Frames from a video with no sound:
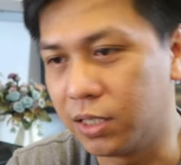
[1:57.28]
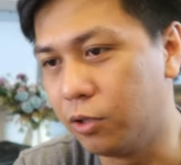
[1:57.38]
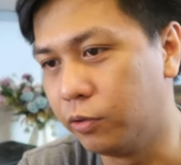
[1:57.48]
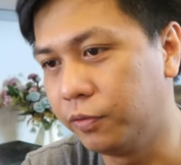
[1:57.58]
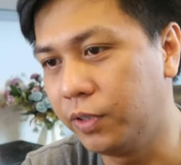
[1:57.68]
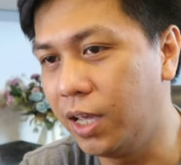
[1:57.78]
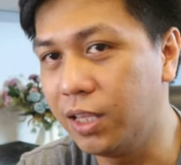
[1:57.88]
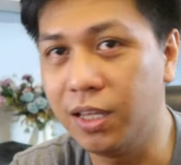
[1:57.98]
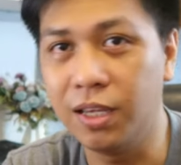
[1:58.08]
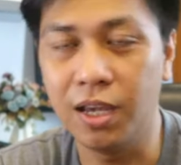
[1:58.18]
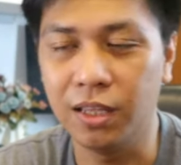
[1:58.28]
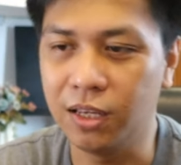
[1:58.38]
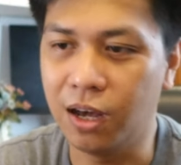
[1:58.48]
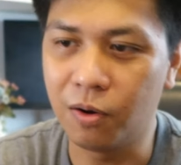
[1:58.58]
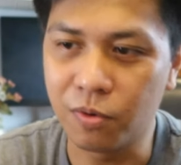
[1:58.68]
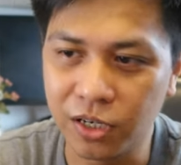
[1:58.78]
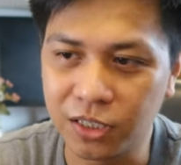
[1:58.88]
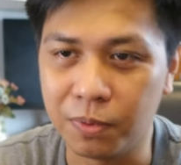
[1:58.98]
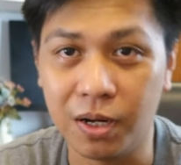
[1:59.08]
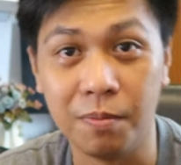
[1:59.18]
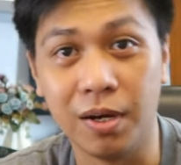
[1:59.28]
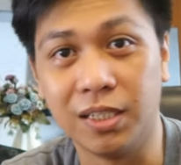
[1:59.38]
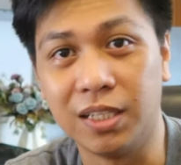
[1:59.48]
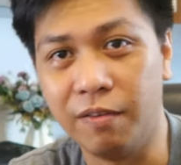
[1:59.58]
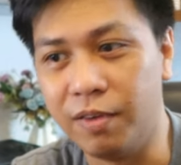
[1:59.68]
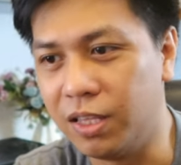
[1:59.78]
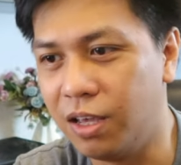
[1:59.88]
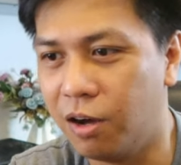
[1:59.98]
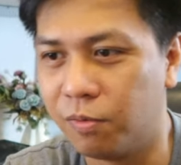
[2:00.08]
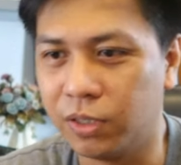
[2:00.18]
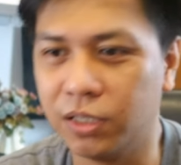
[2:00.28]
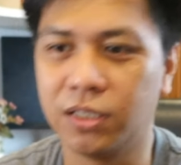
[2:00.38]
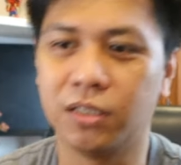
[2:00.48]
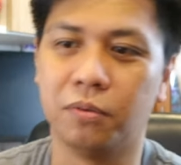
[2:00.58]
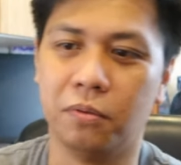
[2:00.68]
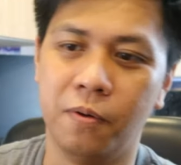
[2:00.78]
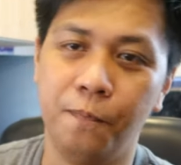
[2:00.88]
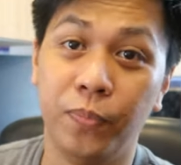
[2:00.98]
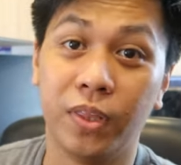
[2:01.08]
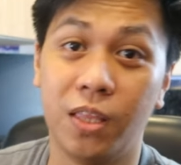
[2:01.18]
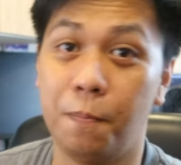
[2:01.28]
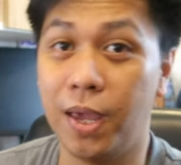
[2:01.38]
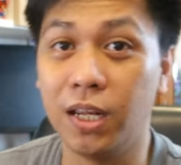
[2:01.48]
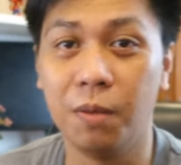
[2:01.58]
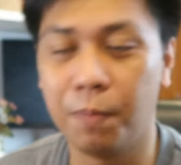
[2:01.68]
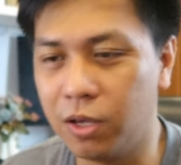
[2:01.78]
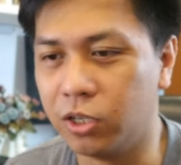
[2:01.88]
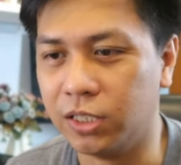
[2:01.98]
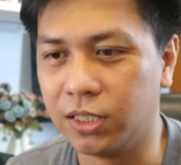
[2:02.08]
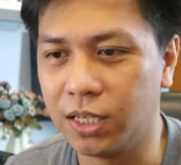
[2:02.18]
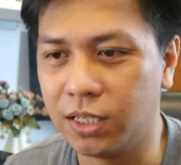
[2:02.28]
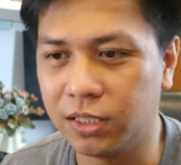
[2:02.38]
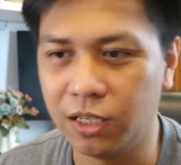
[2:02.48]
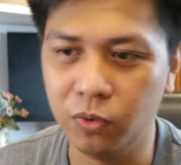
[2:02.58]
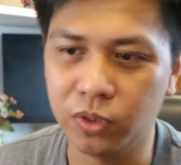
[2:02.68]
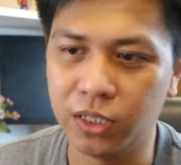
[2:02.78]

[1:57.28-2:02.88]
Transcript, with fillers: instead of getting 80 hours, baka mga 70 hours. So, depende pa yon sa, sa